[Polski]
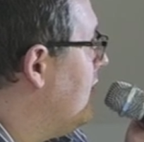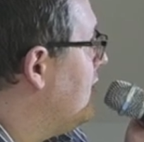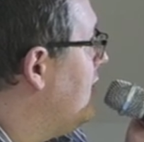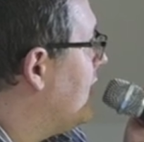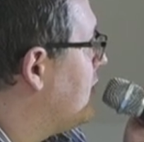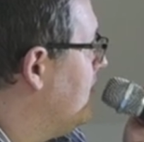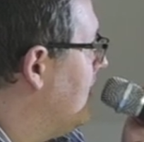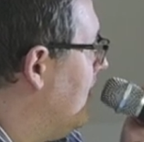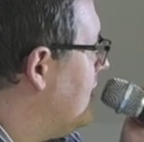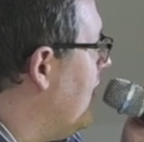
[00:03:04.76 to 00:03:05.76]
No i jak to
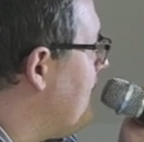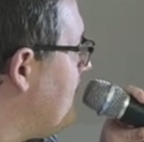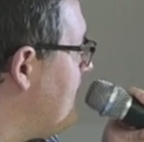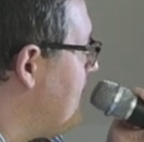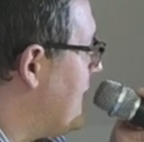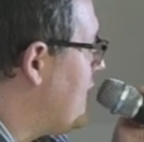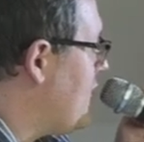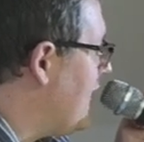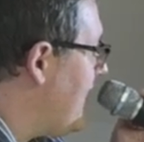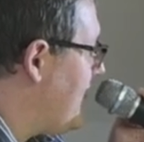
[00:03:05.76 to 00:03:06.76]
wygląda? Mm,
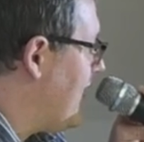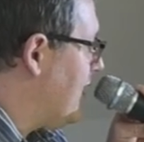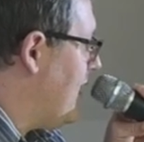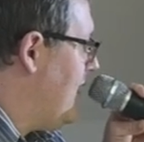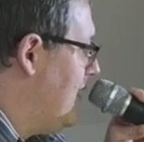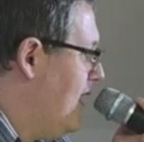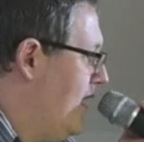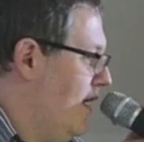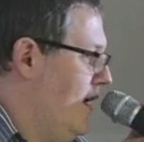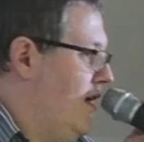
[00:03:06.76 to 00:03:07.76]
historia jest taka,
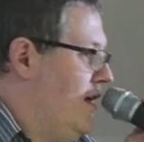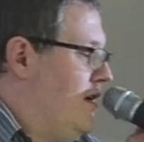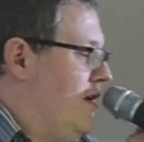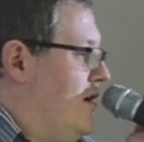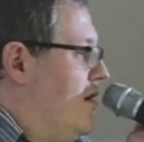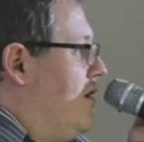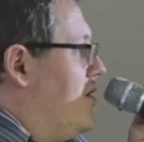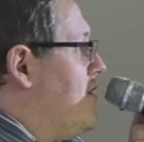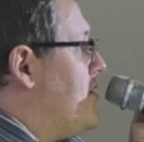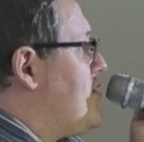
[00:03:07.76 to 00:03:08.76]

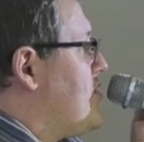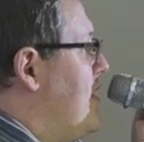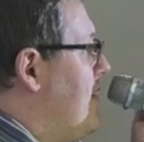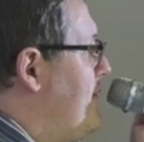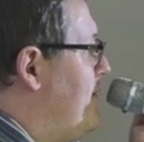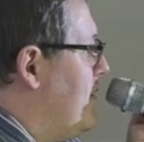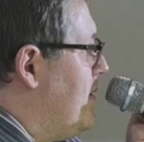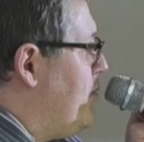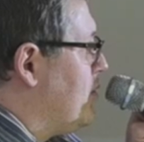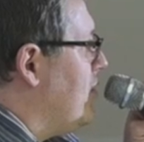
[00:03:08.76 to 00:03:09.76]
e, że
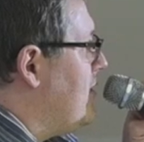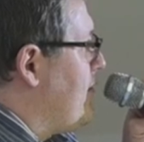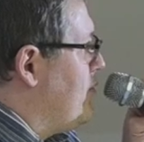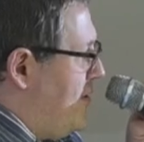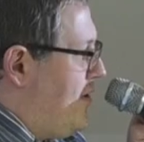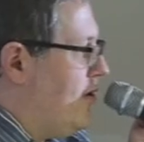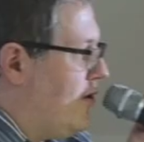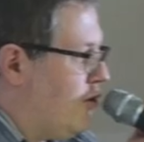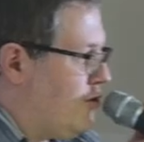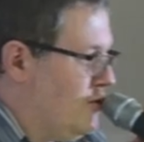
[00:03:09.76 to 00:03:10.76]
w, pod koniec 20
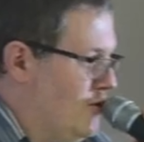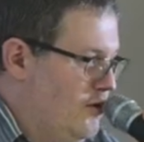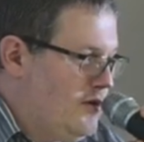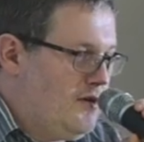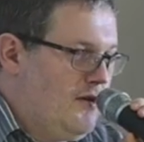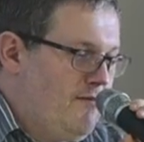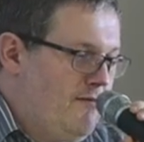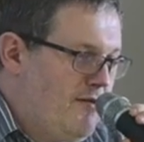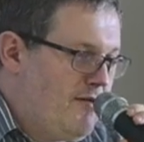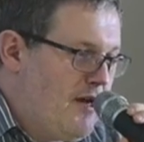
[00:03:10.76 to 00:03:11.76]
roku
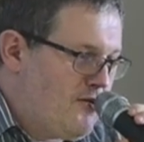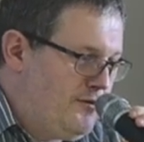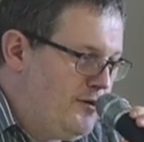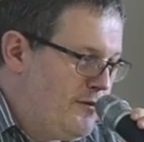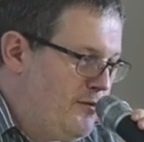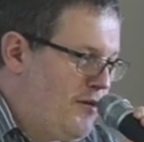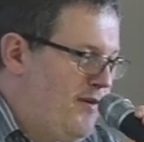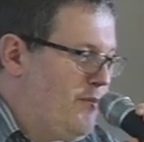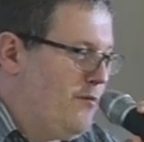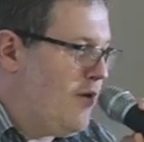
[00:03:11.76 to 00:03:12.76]
zarząd
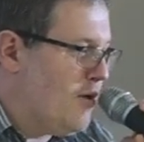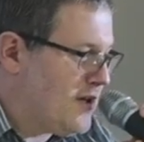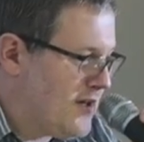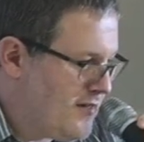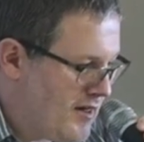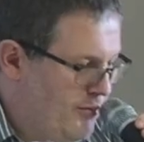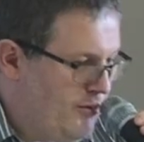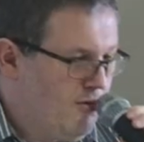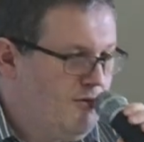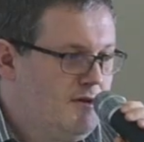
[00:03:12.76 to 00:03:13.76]
województwa powołał taki
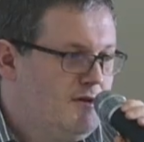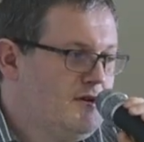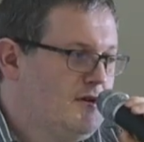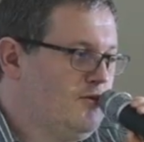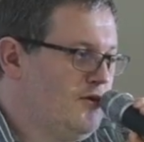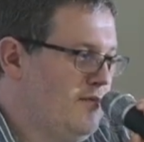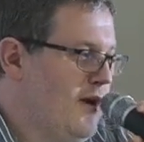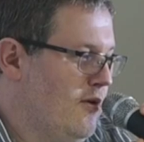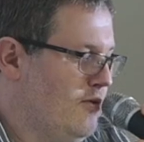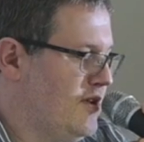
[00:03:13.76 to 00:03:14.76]
zespół, który
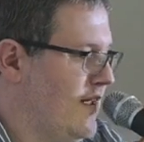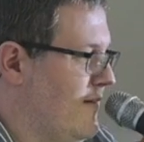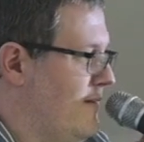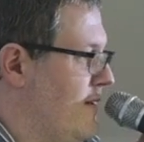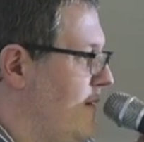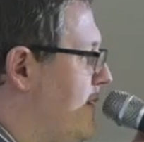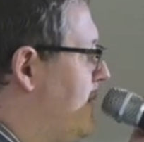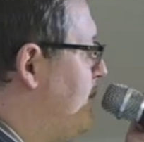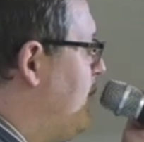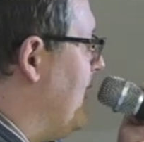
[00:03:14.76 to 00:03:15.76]
miał ten
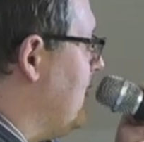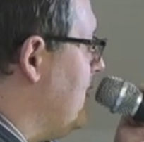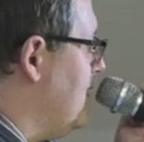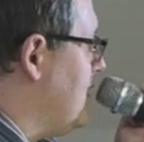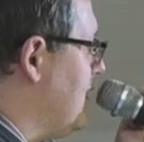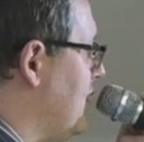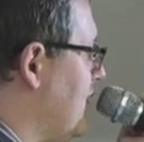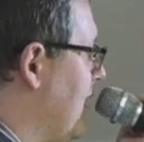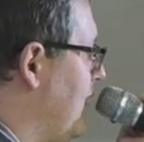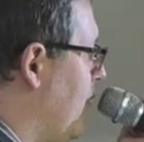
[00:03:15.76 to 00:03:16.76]
plan
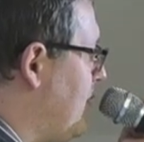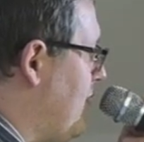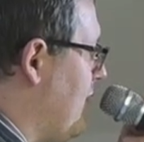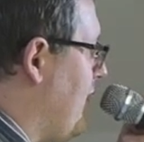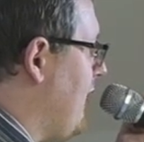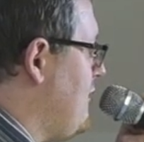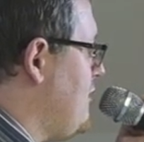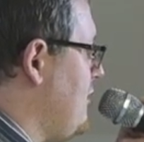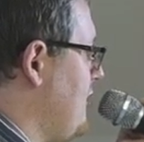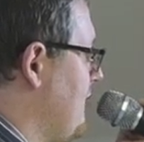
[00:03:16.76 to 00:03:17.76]
terytorialny opracować.